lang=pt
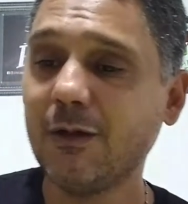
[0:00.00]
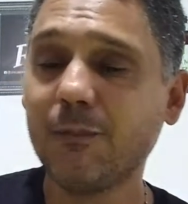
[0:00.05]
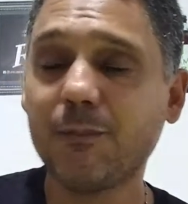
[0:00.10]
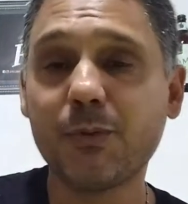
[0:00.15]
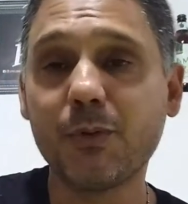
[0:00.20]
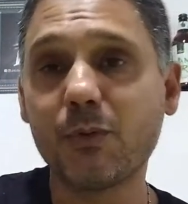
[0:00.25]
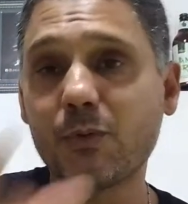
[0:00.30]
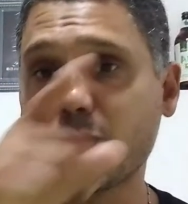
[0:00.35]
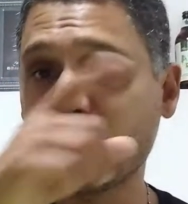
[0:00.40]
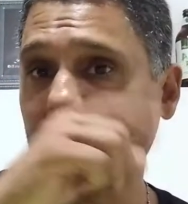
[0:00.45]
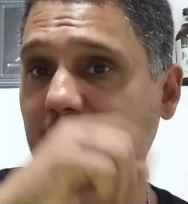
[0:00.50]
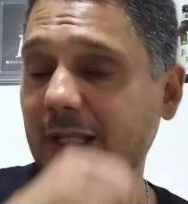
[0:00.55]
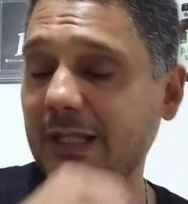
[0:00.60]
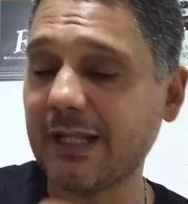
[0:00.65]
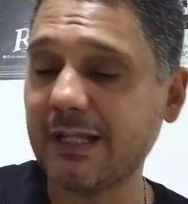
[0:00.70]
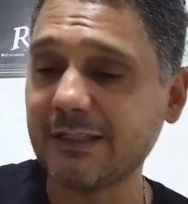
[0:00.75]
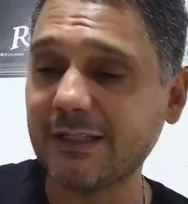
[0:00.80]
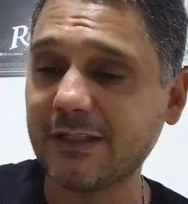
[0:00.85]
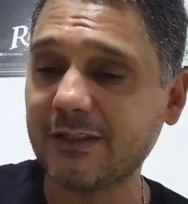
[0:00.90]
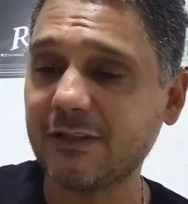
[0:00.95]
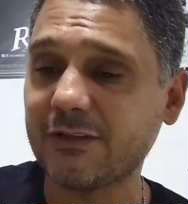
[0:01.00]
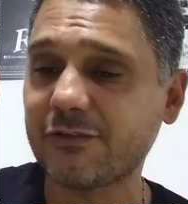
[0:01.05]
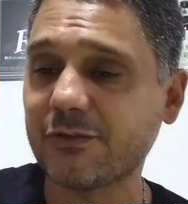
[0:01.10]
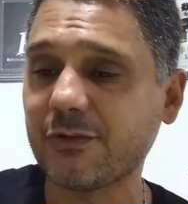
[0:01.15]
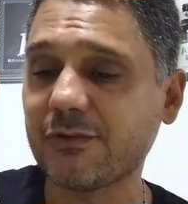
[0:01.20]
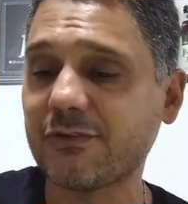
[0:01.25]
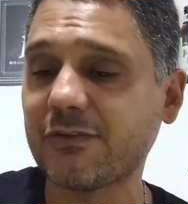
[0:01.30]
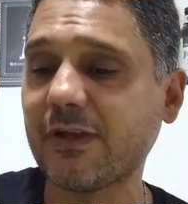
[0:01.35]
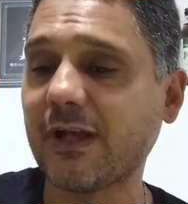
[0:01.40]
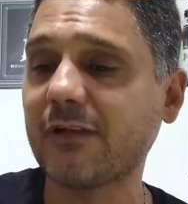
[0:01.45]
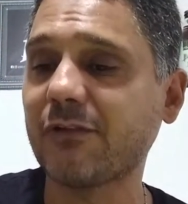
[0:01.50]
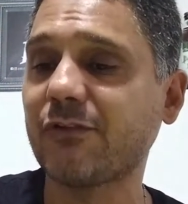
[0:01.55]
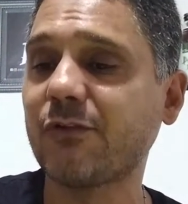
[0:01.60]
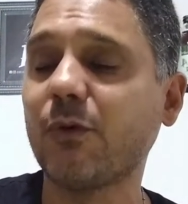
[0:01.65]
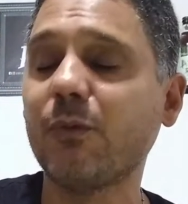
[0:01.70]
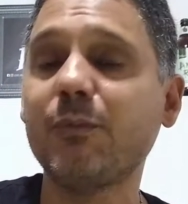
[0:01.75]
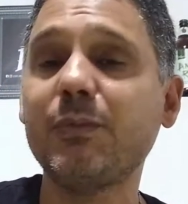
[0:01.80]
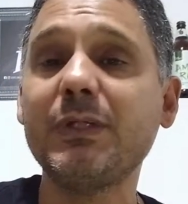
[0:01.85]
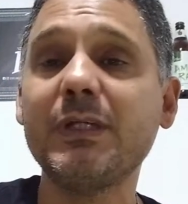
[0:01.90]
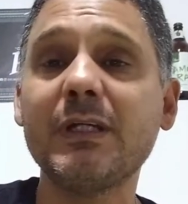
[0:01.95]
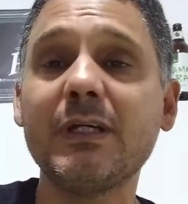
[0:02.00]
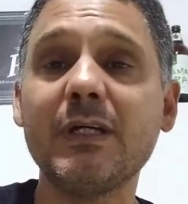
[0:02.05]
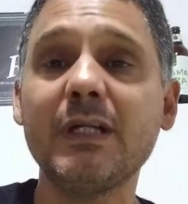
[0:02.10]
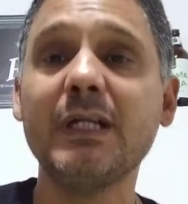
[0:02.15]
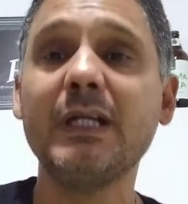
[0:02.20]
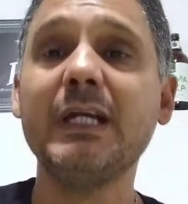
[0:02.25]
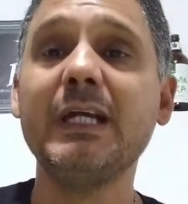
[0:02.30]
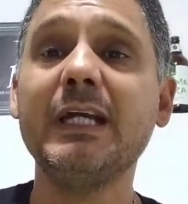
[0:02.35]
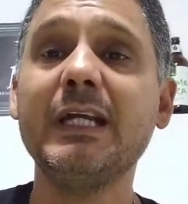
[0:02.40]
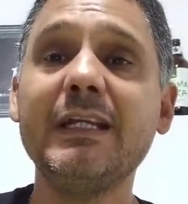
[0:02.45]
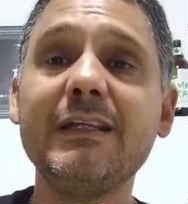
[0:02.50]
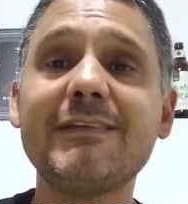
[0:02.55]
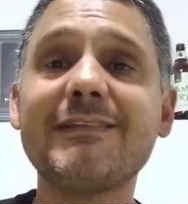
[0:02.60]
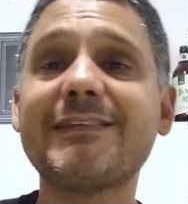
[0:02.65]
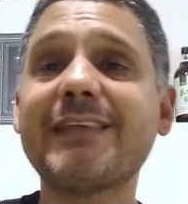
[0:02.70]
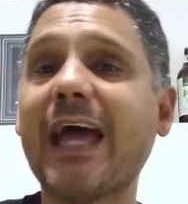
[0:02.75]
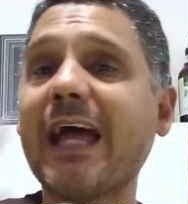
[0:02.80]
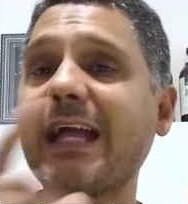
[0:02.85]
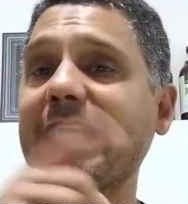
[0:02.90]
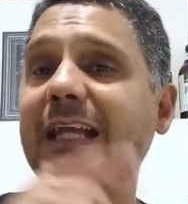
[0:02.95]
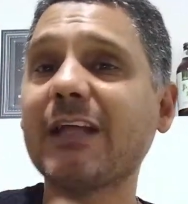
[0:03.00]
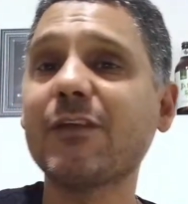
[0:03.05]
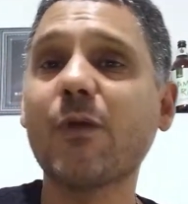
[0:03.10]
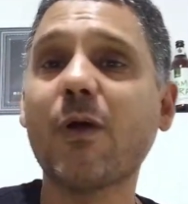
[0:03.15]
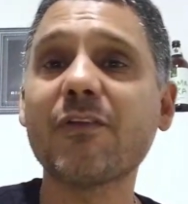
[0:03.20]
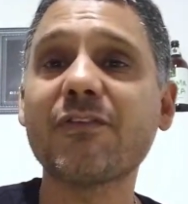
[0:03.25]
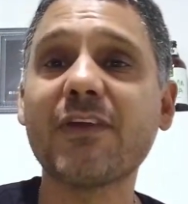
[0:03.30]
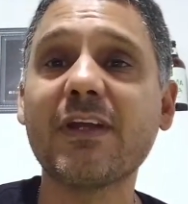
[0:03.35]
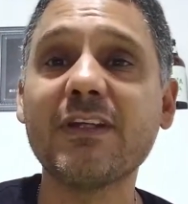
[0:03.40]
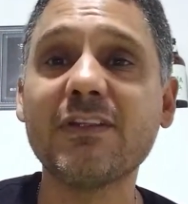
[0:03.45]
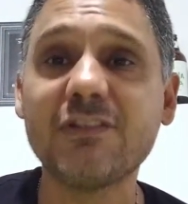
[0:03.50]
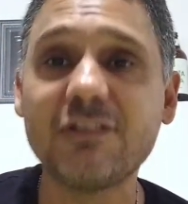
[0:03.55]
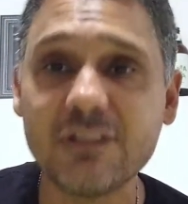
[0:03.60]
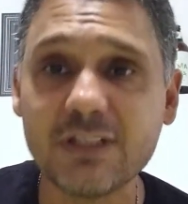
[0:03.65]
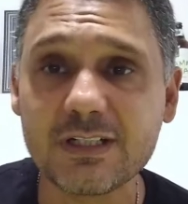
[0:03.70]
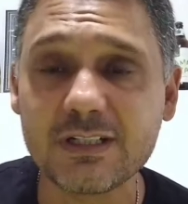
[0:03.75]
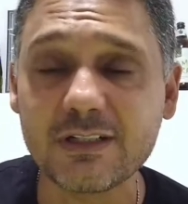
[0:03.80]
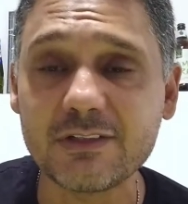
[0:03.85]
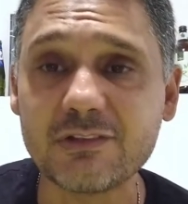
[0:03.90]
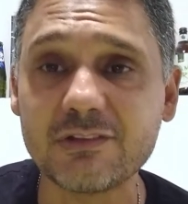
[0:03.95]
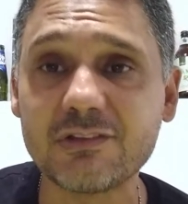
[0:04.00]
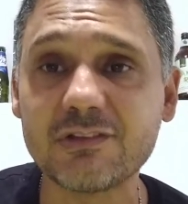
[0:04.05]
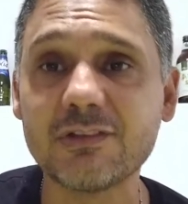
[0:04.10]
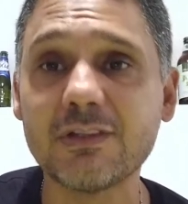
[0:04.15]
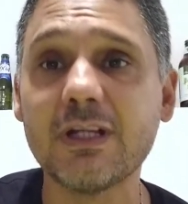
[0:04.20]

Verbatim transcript: Procura lá nas redes sociais Soul e segue as nossas dicas.